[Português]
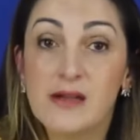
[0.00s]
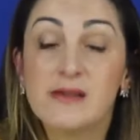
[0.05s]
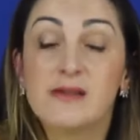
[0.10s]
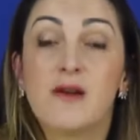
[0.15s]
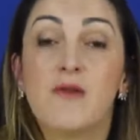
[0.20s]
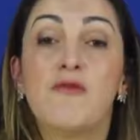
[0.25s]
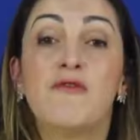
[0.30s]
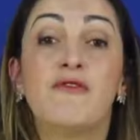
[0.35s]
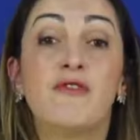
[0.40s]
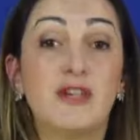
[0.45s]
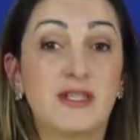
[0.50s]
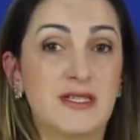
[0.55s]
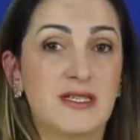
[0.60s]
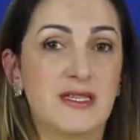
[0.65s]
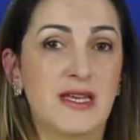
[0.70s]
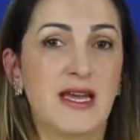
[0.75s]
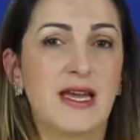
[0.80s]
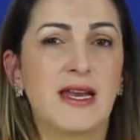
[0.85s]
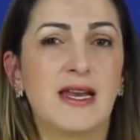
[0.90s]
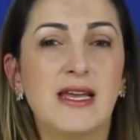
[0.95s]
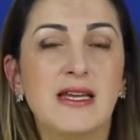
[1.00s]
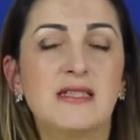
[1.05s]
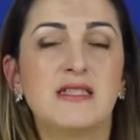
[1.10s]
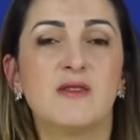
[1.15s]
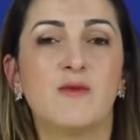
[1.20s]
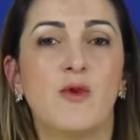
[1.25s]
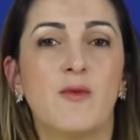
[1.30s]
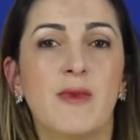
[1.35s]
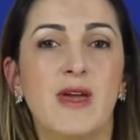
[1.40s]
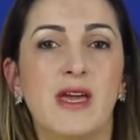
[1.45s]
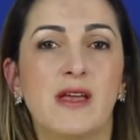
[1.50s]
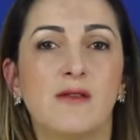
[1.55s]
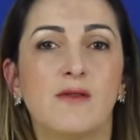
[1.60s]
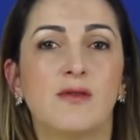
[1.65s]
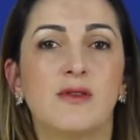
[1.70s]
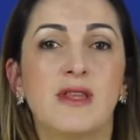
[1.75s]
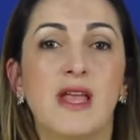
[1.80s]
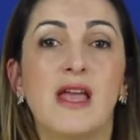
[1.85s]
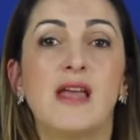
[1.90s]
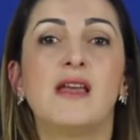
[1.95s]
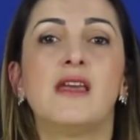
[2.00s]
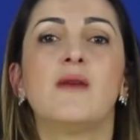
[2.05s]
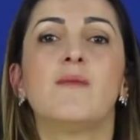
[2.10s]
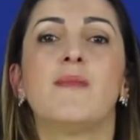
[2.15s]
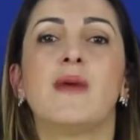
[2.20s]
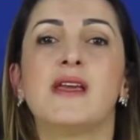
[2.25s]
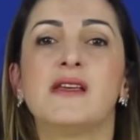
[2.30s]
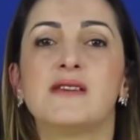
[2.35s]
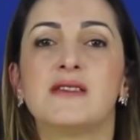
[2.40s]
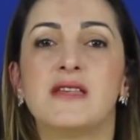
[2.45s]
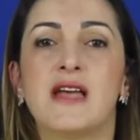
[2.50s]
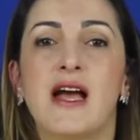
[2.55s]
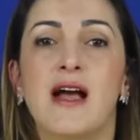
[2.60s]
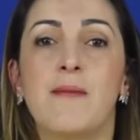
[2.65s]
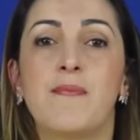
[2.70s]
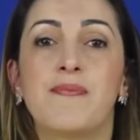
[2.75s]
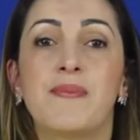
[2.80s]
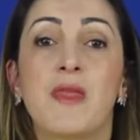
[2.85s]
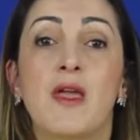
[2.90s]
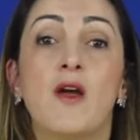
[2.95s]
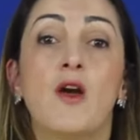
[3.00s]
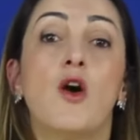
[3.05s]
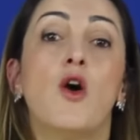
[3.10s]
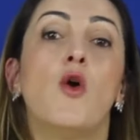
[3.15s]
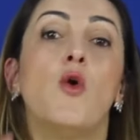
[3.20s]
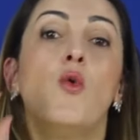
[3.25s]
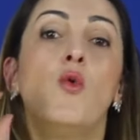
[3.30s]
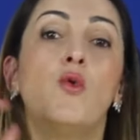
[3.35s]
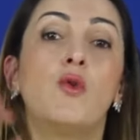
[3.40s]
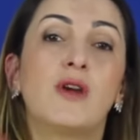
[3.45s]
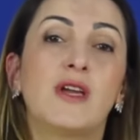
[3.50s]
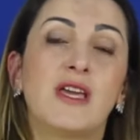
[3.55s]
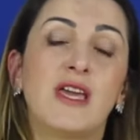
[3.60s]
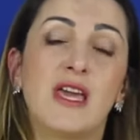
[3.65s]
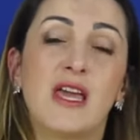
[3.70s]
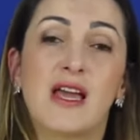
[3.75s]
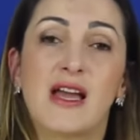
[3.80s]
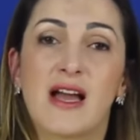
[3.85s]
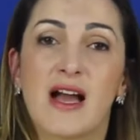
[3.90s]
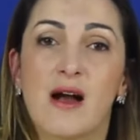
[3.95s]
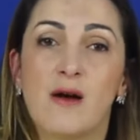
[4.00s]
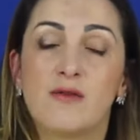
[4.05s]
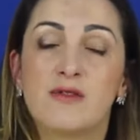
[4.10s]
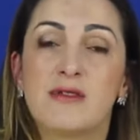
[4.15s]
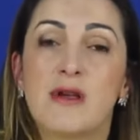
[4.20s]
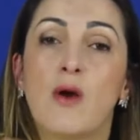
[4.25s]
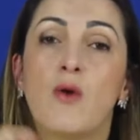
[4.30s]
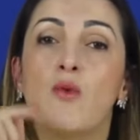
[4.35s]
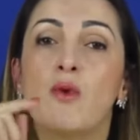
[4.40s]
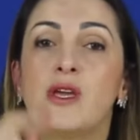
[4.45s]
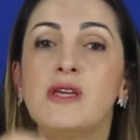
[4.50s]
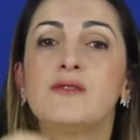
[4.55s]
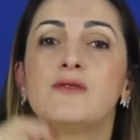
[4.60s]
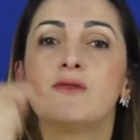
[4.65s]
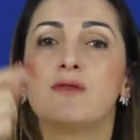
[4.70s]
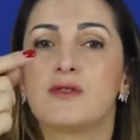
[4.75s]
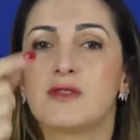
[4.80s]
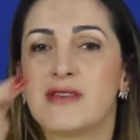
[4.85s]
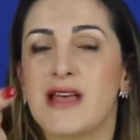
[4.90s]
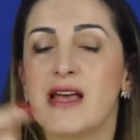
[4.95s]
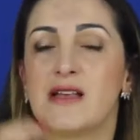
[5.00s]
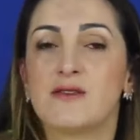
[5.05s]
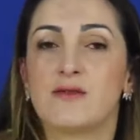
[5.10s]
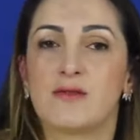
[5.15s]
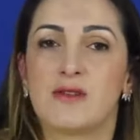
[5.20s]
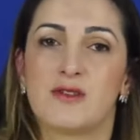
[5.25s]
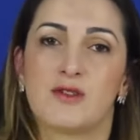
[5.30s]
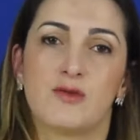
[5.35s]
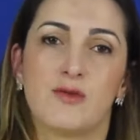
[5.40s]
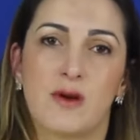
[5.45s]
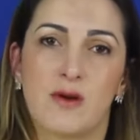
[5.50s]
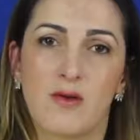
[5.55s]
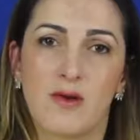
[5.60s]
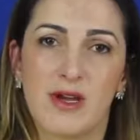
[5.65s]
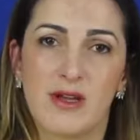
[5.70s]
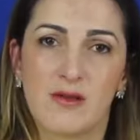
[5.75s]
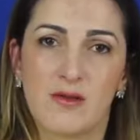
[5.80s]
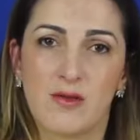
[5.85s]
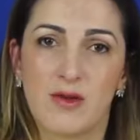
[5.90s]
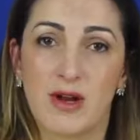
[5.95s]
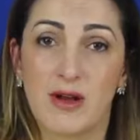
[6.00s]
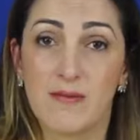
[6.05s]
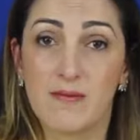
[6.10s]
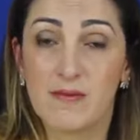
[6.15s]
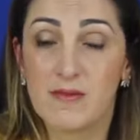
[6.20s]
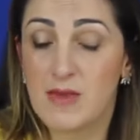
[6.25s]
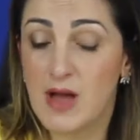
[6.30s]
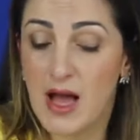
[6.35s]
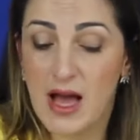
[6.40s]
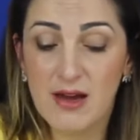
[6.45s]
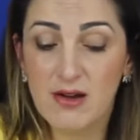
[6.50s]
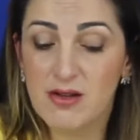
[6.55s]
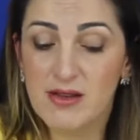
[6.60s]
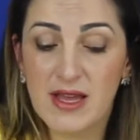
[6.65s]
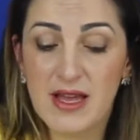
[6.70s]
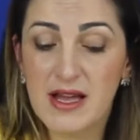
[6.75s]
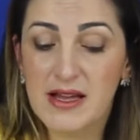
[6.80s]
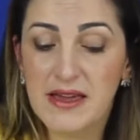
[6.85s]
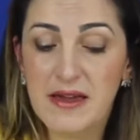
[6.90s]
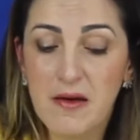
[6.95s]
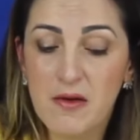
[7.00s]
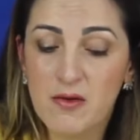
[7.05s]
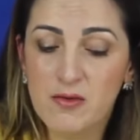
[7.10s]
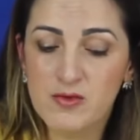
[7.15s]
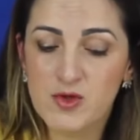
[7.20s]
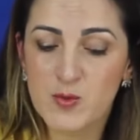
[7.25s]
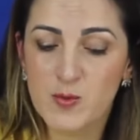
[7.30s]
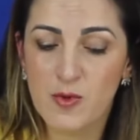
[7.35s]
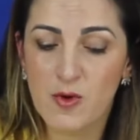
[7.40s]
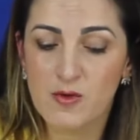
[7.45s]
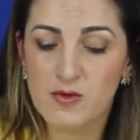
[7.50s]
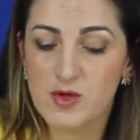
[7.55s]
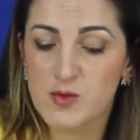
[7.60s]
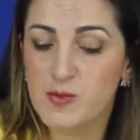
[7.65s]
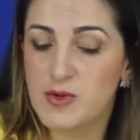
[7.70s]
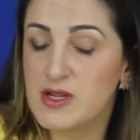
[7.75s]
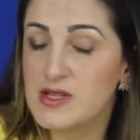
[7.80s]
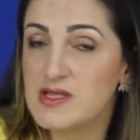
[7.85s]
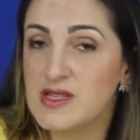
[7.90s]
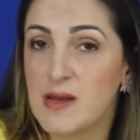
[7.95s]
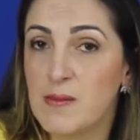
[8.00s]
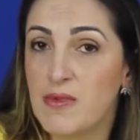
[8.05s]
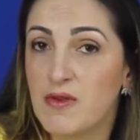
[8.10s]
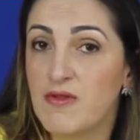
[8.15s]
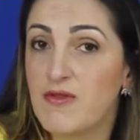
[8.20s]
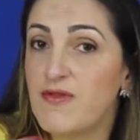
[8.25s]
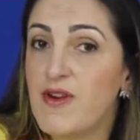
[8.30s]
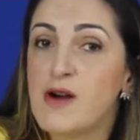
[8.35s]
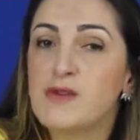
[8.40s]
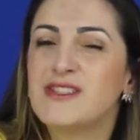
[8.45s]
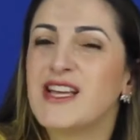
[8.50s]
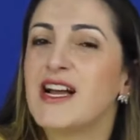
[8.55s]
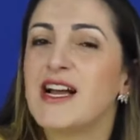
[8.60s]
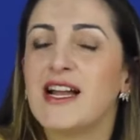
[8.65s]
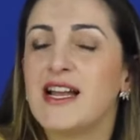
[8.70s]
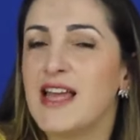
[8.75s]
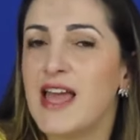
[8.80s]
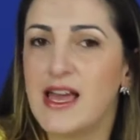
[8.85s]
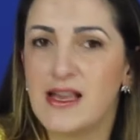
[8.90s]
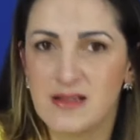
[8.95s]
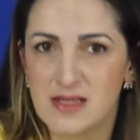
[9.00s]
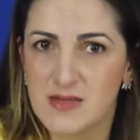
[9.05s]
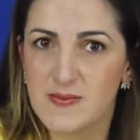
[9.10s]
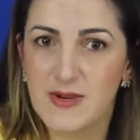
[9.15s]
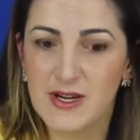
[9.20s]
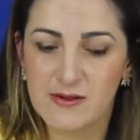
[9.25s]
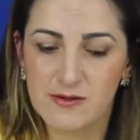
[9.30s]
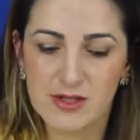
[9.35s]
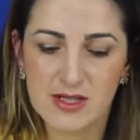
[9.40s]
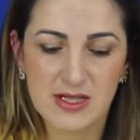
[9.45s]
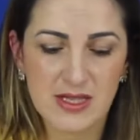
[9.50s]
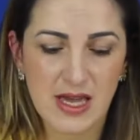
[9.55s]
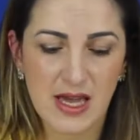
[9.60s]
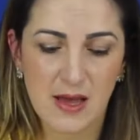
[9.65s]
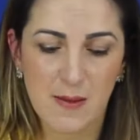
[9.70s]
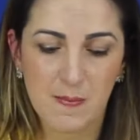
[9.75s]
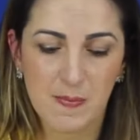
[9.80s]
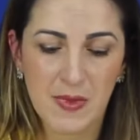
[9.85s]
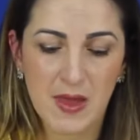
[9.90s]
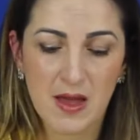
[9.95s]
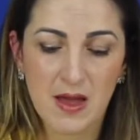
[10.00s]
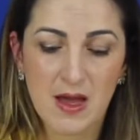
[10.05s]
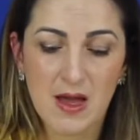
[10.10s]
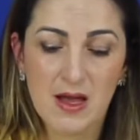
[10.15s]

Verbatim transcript: Então você, nesse momento, tem que pensar o que causa o insucesso na sua corretora. Anotei aqui alguns pontos, por exemplo, falta clientes para você?